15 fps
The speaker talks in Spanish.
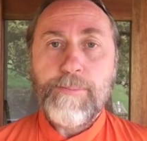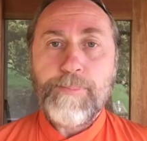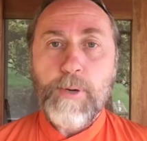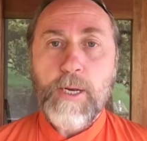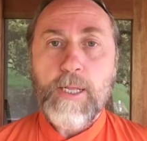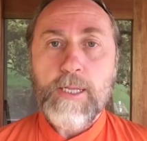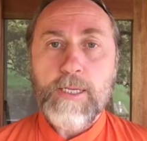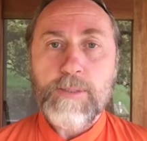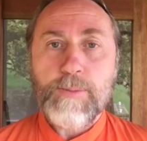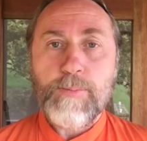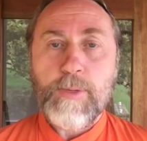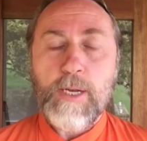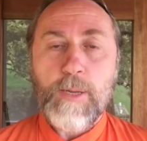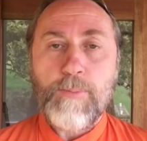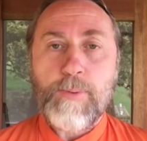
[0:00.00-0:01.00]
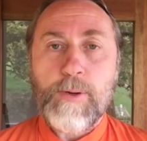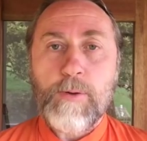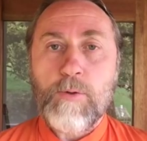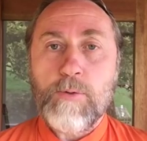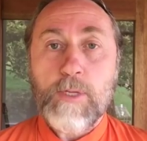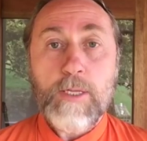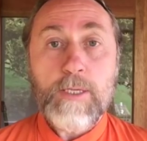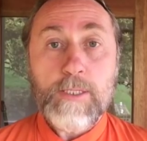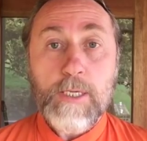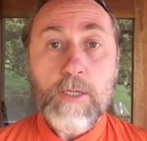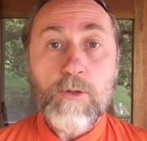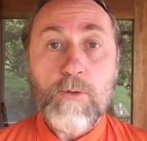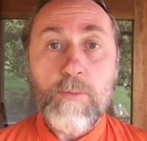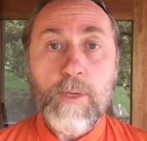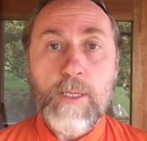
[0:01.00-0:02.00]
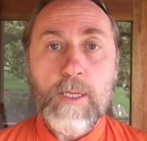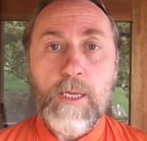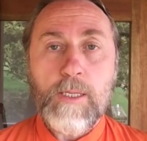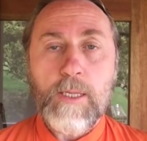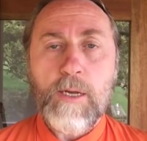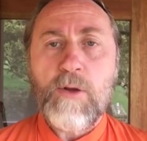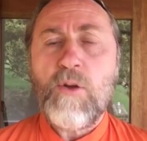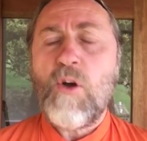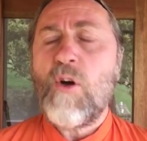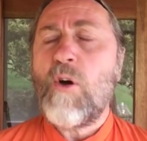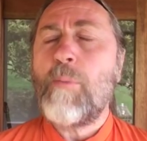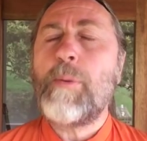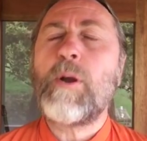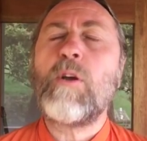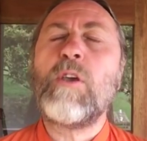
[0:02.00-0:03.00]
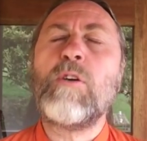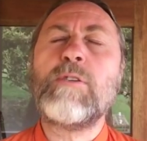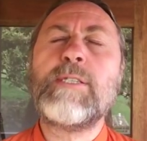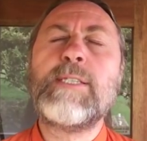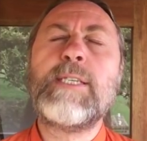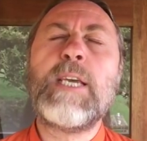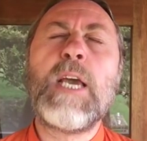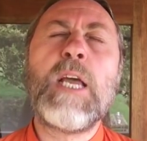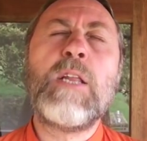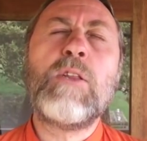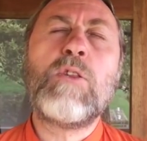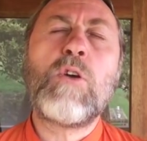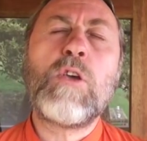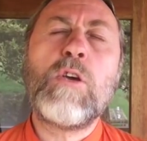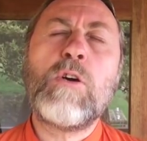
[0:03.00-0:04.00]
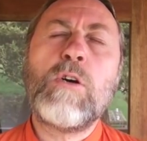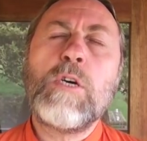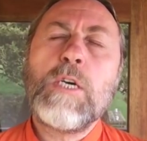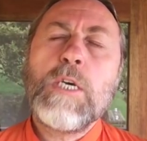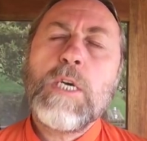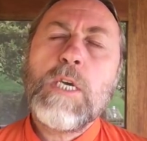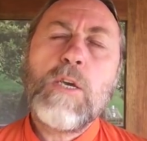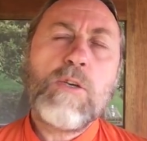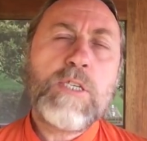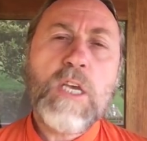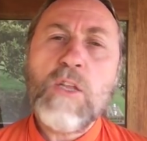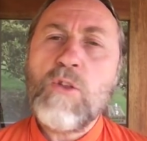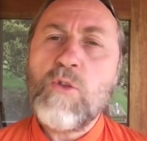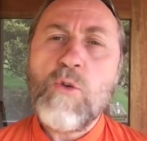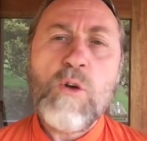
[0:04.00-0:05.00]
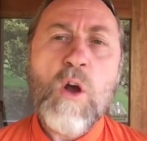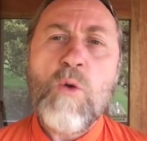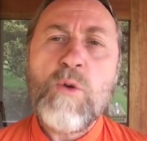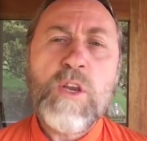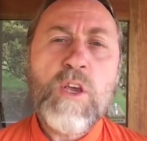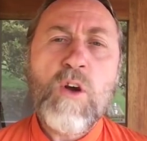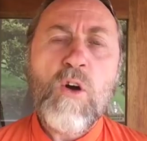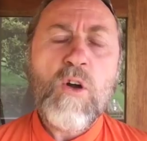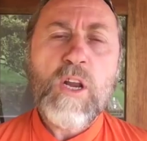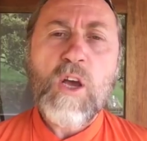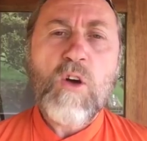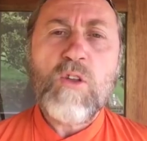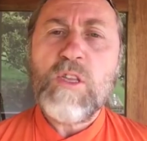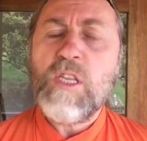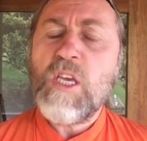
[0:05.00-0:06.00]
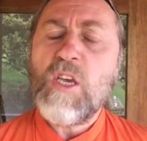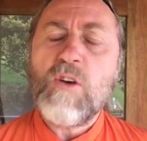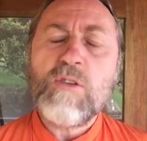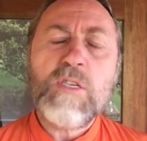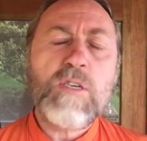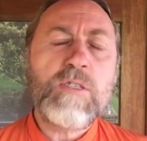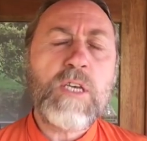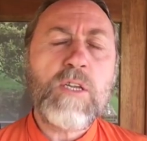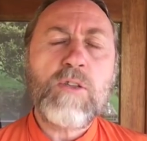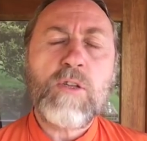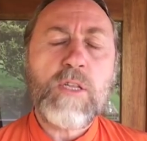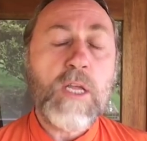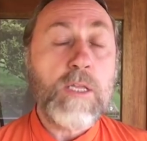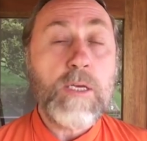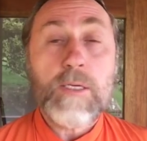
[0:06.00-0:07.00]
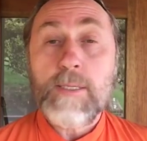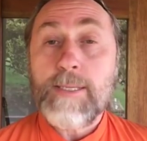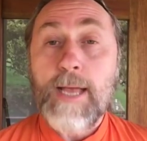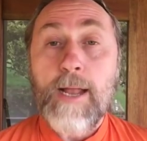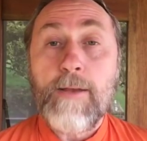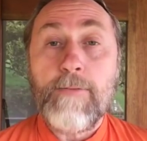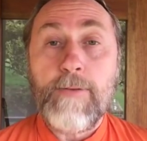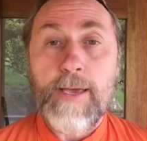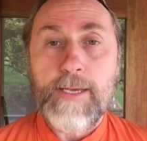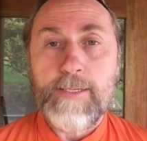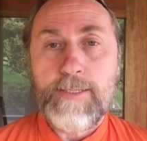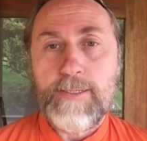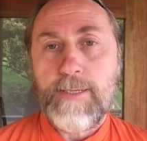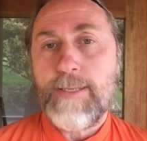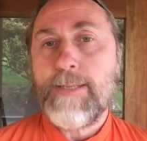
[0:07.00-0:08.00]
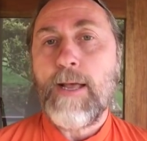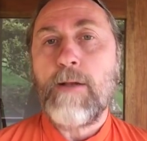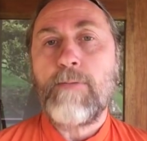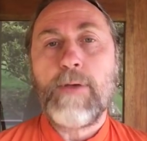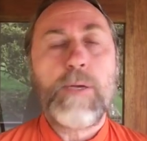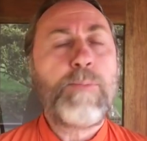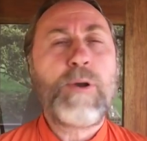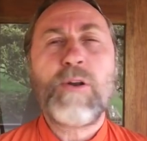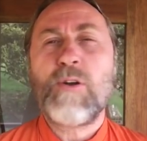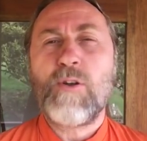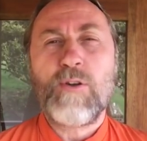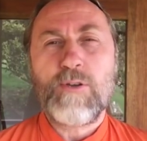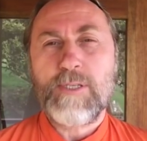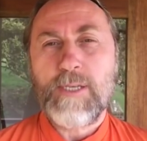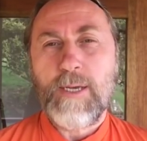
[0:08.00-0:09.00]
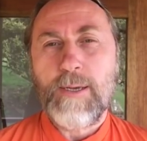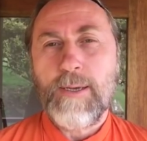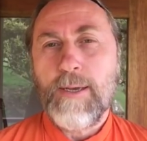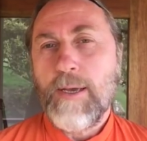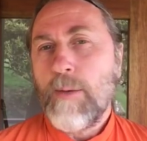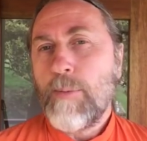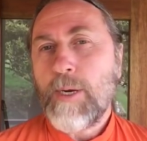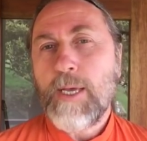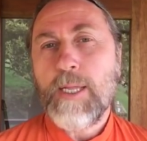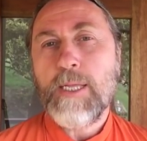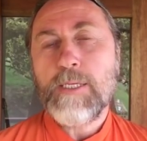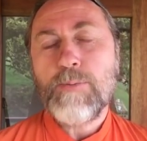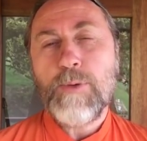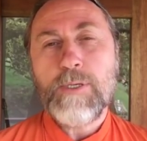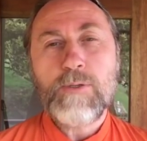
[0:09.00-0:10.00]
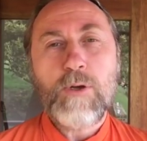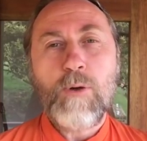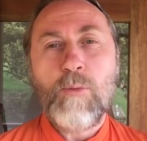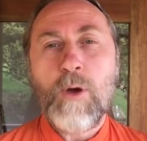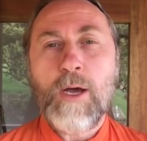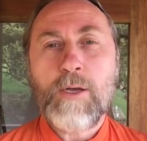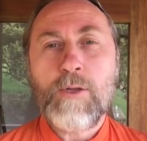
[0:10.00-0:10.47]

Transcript: Pero pues, le pregunta, dice, tú meditas, no, pero yo siento, yo, yo siento una unión con Dios, yo siento tanto. Tal vez, tal vez, pero no lo sé. Porque después cómo